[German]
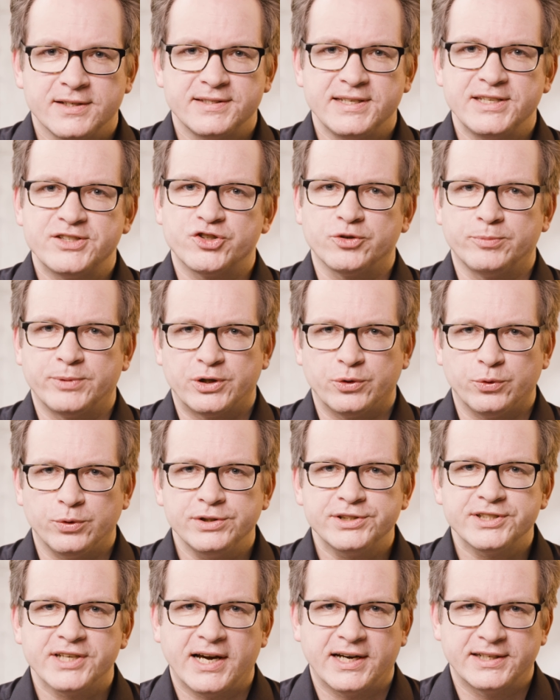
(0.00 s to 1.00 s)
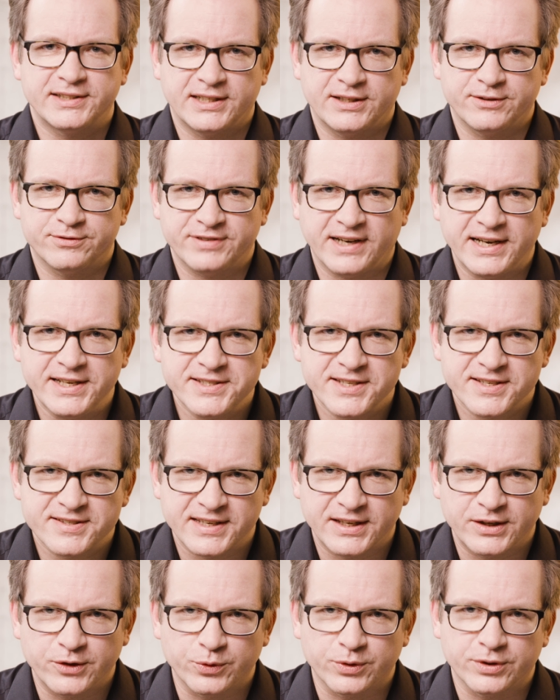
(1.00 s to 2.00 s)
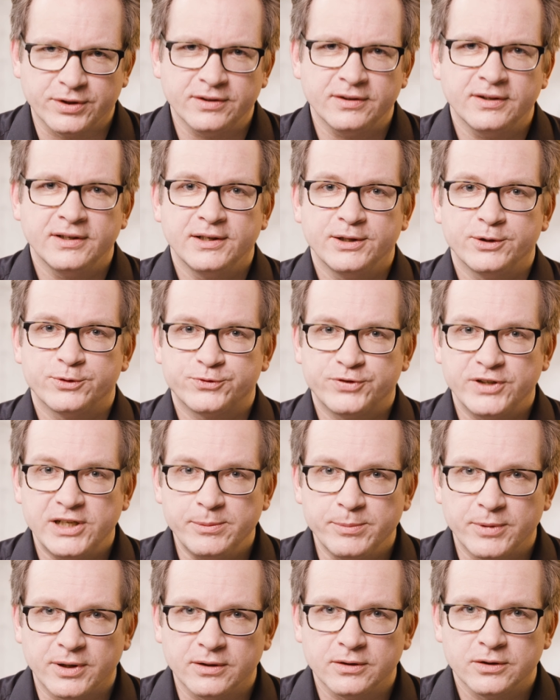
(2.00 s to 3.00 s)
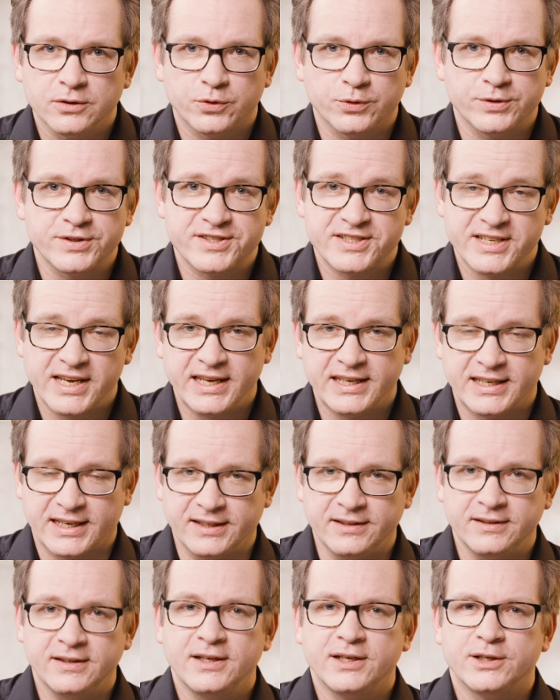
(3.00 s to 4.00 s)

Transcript: siehst du mit Ultra HD Fernsehsendungen, Filme und Serien